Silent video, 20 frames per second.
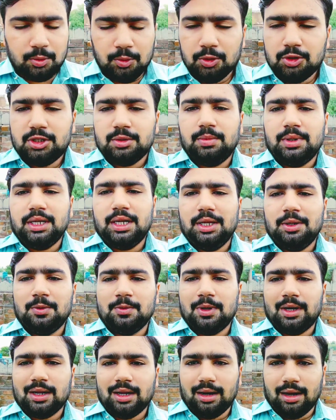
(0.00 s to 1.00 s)
कुछ भी नहीं
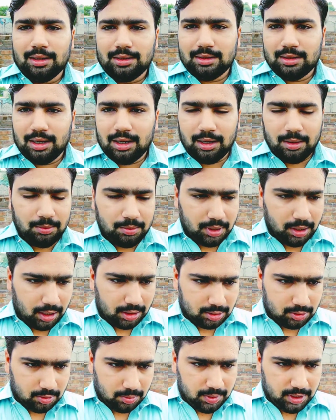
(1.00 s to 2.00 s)
हुआ रात का हम
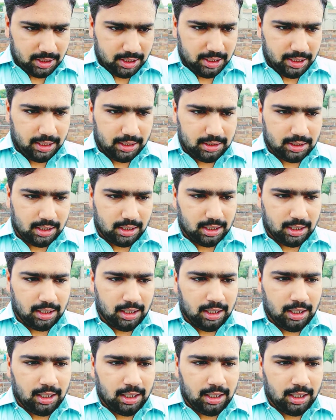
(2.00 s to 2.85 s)
रात को भी ठीक थे